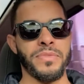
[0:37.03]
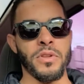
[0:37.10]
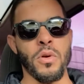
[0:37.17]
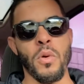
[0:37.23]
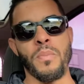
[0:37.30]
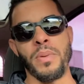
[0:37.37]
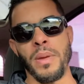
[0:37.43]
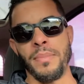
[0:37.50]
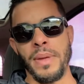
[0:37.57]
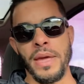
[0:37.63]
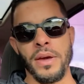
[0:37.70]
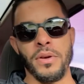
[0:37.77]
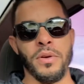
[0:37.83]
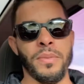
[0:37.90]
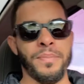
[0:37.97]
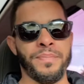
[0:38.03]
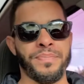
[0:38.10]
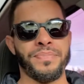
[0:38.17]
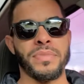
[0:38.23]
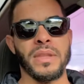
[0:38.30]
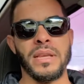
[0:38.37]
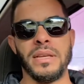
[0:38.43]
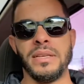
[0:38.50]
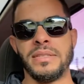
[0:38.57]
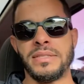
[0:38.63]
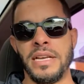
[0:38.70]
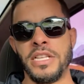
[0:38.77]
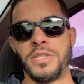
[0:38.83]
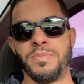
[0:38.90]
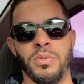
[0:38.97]
O primeiro
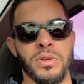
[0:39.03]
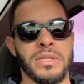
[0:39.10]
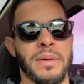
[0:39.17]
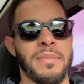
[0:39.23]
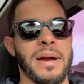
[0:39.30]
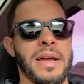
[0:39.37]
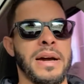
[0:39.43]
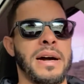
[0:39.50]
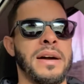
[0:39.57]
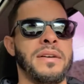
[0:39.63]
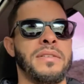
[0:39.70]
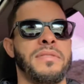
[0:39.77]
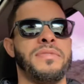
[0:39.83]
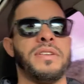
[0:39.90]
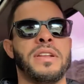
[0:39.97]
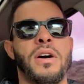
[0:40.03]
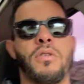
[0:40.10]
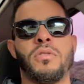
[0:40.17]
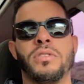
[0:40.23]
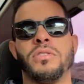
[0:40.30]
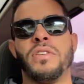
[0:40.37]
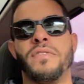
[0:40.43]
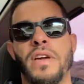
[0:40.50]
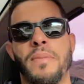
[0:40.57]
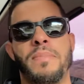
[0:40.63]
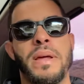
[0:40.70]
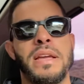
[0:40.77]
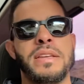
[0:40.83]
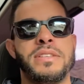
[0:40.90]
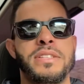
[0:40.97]
está em disputa amanhã, final contra o River
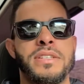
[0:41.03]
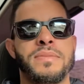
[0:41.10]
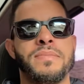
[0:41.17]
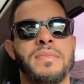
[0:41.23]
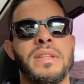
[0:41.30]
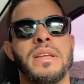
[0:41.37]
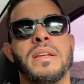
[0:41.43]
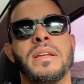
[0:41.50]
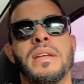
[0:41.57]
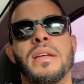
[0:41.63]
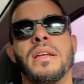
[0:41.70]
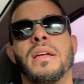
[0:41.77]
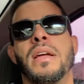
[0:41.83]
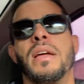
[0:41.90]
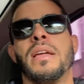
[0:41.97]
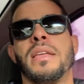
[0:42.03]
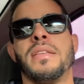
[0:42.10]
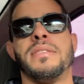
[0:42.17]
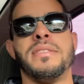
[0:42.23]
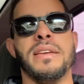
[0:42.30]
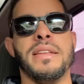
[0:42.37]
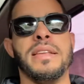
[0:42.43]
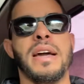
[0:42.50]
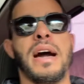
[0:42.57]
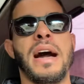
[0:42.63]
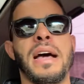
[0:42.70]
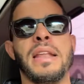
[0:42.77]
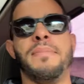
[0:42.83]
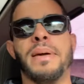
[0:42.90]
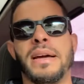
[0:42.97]
Plate, que seria
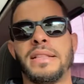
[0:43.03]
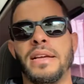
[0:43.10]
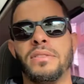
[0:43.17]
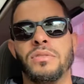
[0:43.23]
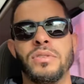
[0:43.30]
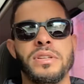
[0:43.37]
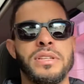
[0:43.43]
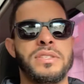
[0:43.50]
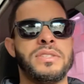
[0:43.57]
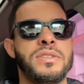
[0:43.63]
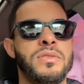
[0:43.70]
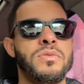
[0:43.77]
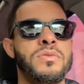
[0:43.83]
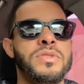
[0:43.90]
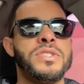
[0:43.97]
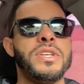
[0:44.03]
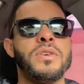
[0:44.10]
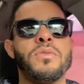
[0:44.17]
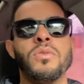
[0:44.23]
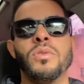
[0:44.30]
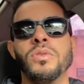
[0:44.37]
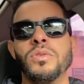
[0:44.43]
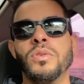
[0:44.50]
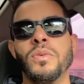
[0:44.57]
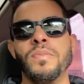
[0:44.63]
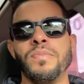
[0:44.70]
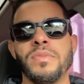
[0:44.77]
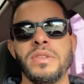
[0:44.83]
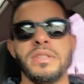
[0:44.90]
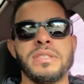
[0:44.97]
a Libertadores. O segundo
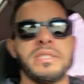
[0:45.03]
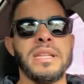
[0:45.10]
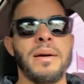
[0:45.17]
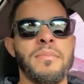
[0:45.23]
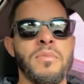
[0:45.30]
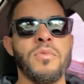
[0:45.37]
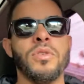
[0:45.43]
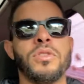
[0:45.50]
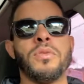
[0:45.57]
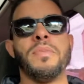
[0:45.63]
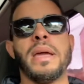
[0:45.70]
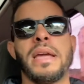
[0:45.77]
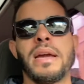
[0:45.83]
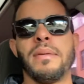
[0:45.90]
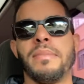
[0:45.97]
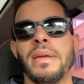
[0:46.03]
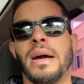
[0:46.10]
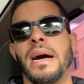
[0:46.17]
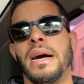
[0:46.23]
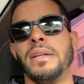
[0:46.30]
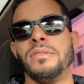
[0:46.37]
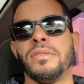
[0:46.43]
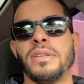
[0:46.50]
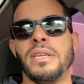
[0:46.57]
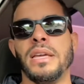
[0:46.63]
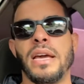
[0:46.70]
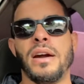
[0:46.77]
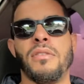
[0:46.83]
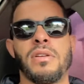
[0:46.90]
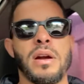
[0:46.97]
está muito bem encaminhado, que
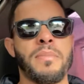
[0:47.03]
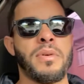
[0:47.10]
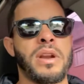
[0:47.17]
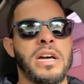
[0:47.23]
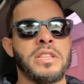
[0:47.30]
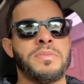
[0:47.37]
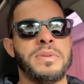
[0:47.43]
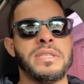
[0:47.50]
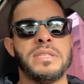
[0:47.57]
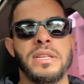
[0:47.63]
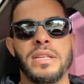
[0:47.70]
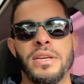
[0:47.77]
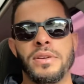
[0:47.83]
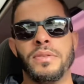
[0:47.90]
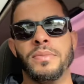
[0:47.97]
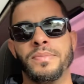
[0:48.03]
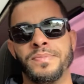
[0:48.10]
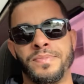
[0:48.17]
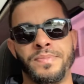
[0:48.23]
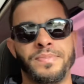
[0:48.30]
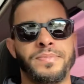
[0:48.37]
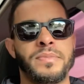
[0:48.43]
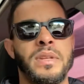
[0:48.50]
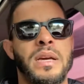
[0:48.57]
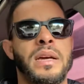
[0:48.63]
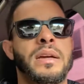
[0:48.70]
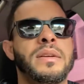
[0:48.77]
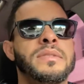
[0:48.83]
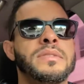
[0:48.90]
é o Campeonato Brasileiro. Né?